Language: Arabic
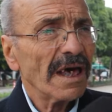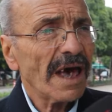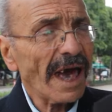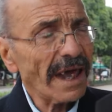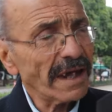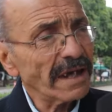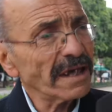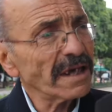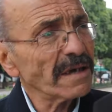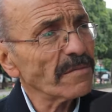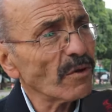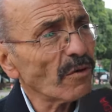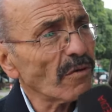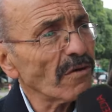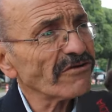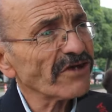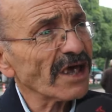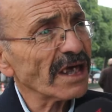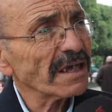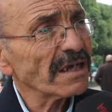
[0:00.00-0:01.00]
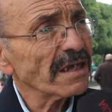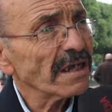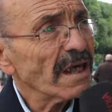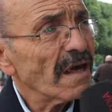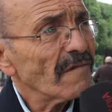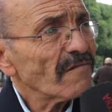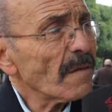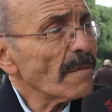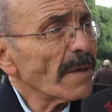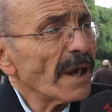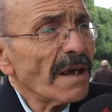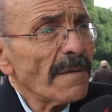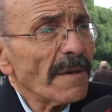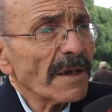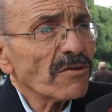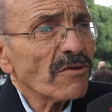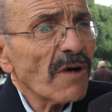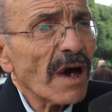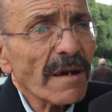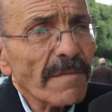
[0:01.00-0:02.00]
حليب وكل شيء فما اللي
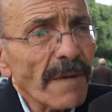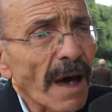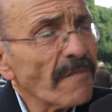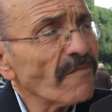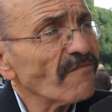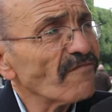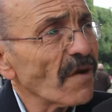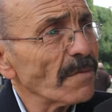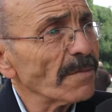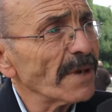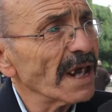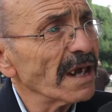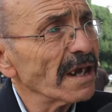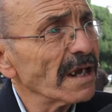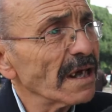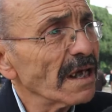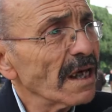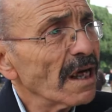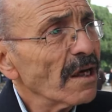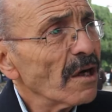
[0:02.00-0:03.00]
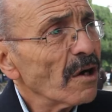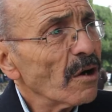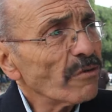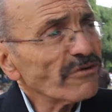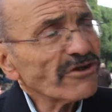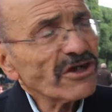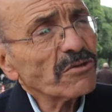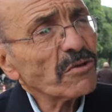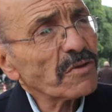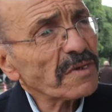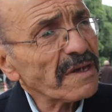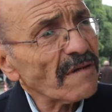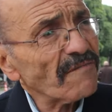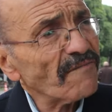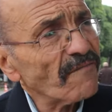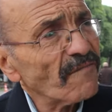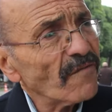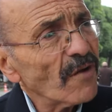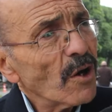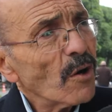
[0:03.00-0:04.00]
بعثوا اربعه من الفاميليا وشدوا
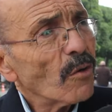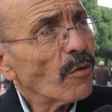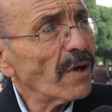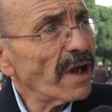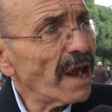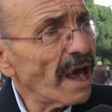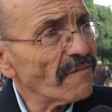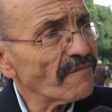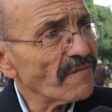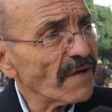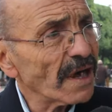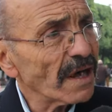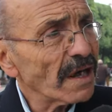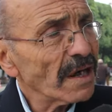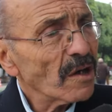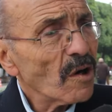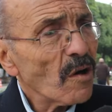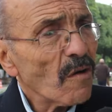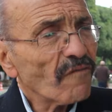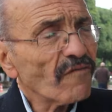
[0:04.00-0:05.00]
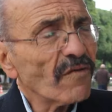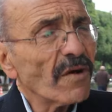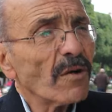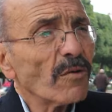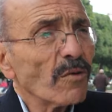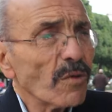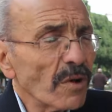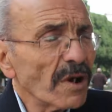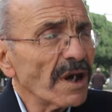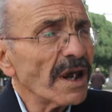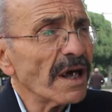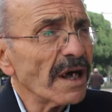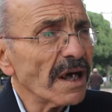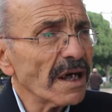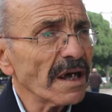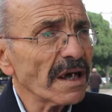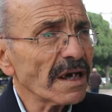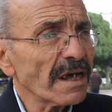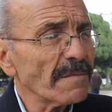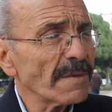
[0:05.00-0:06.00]
الصف واللافه
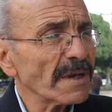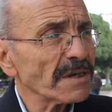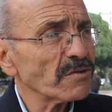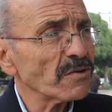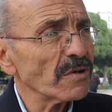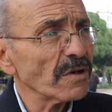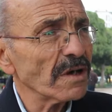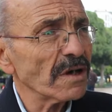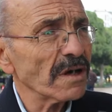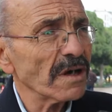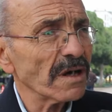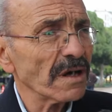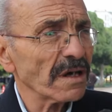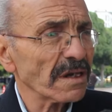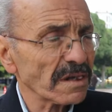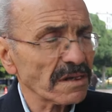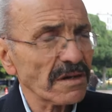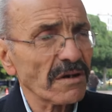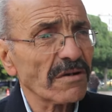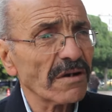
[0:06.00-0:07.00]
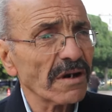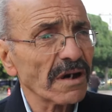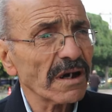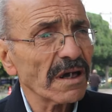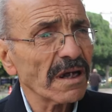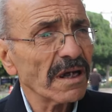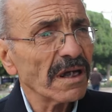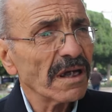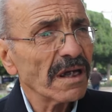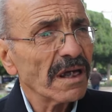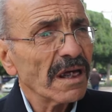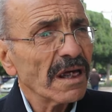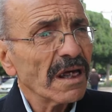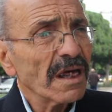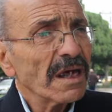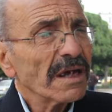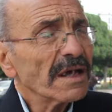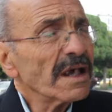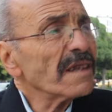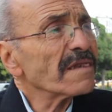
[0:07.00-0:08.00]
ولا كيما السكر
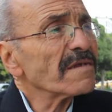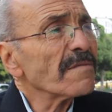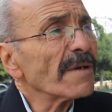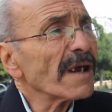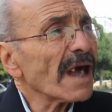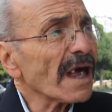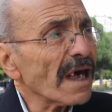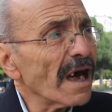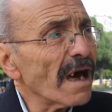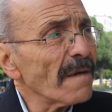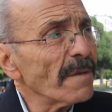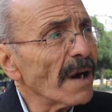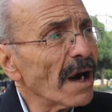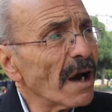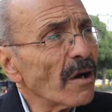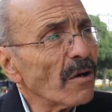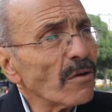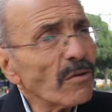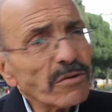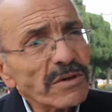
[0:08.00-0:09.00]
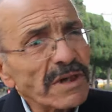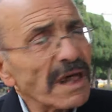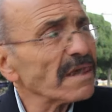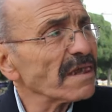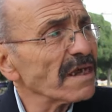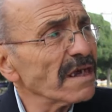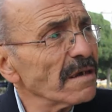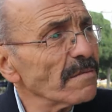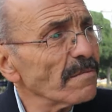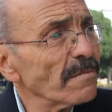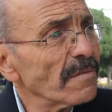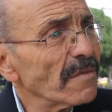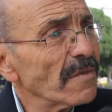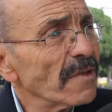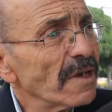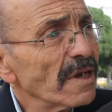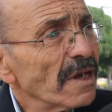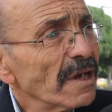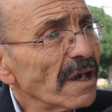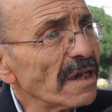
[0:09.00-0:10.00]
يلزم رقابه وتنظيم
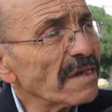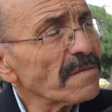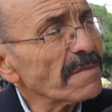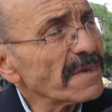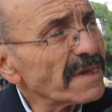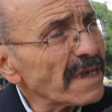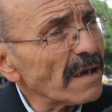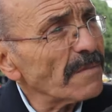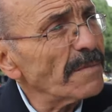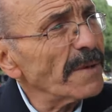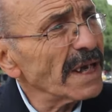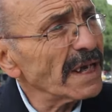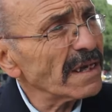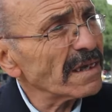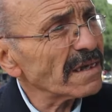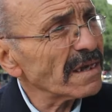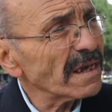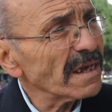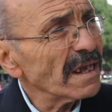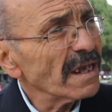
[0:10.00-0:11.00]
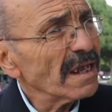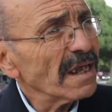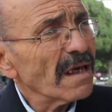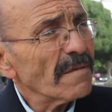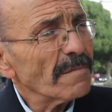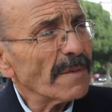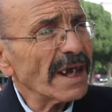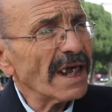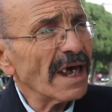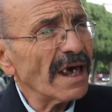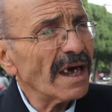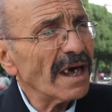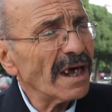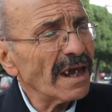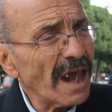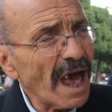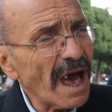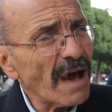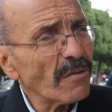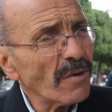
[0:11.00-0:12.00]
يلزم سيربيس معناها
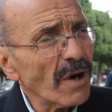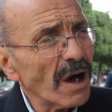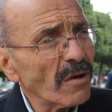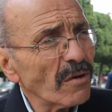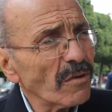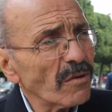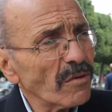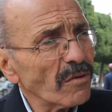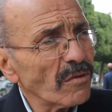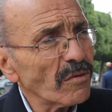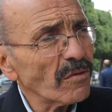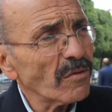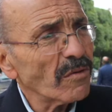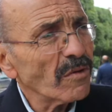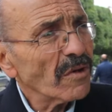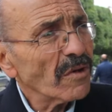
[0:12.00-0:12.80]
لهوه و